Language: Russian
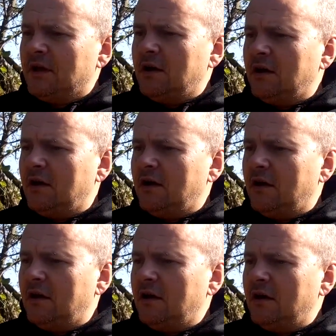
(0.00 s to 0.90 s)

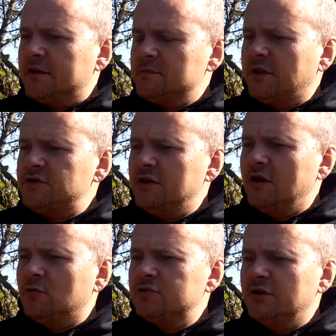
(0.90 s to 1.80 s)
э,
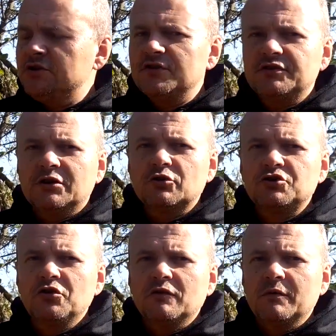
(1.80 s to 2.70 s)
разоблачение культа личности
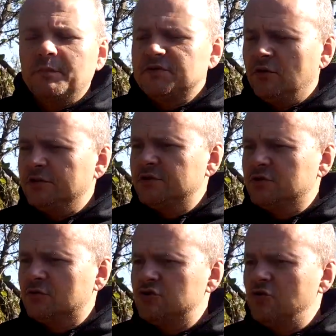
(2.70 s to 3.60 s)
Хрущевым и поссорился
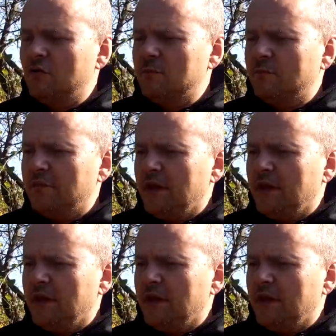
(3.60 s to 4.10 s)
с Хрущевым.